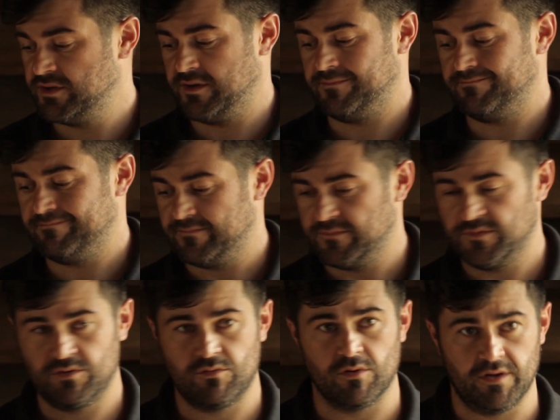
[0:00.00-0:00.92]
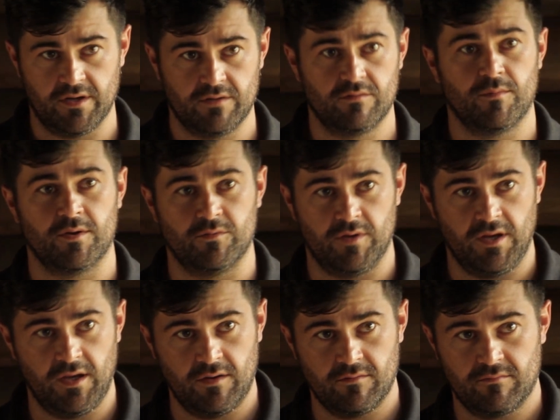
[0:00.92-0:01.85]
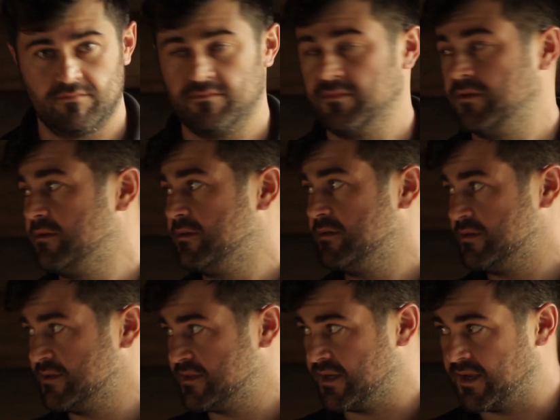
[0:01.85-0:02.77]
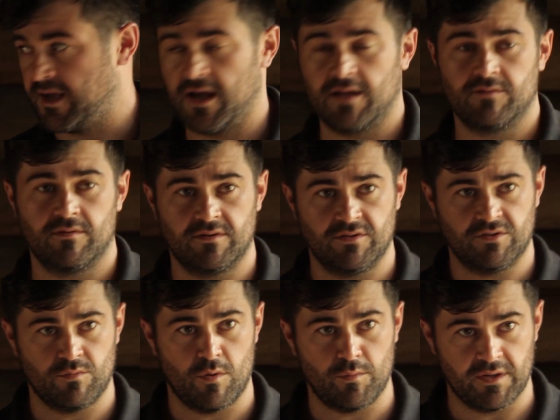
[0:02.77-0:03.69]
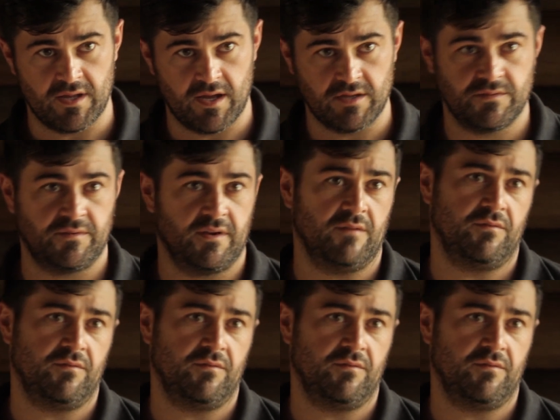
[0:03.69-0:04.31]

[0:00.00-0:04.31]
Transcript: de, de colhido, madurinho, de secado, atingir uma umidade que